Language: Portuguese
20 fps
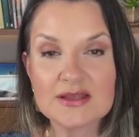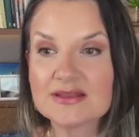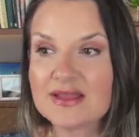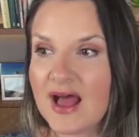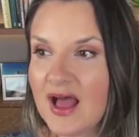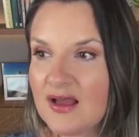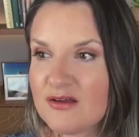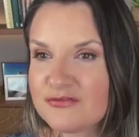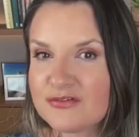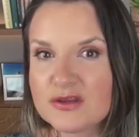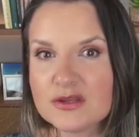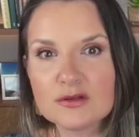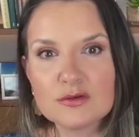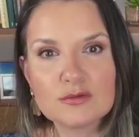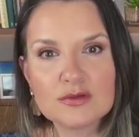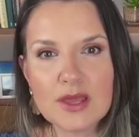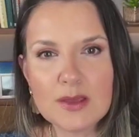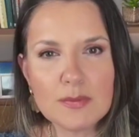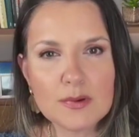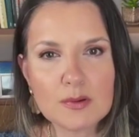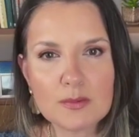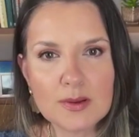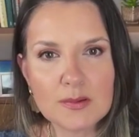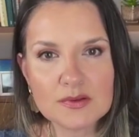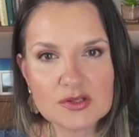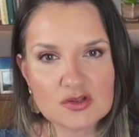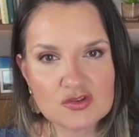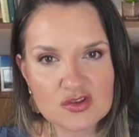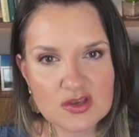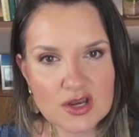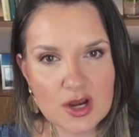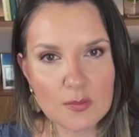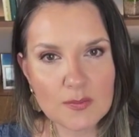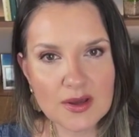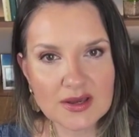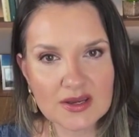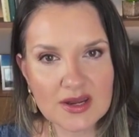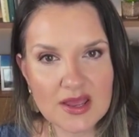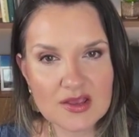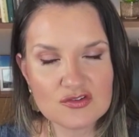Daphne, não tem problema de eu gerar
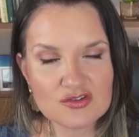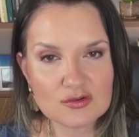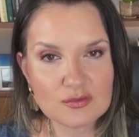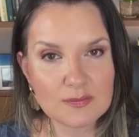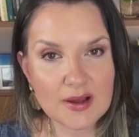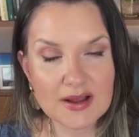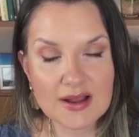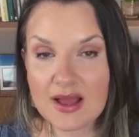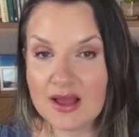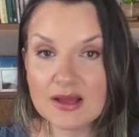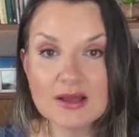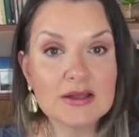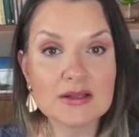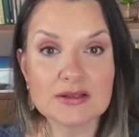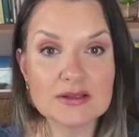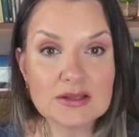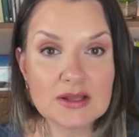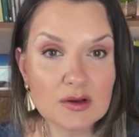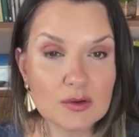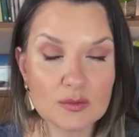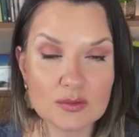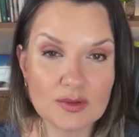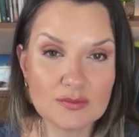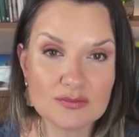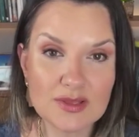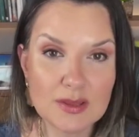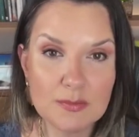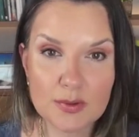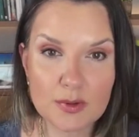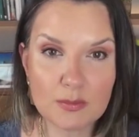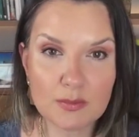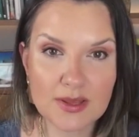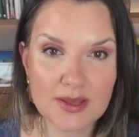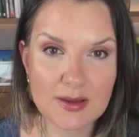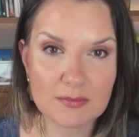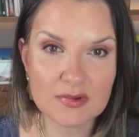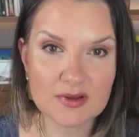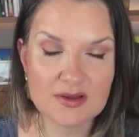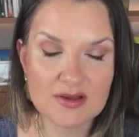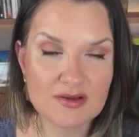uma grade e não pagar? Não, não tem
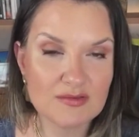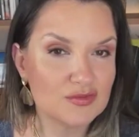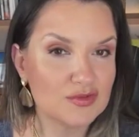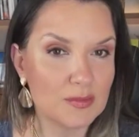problema.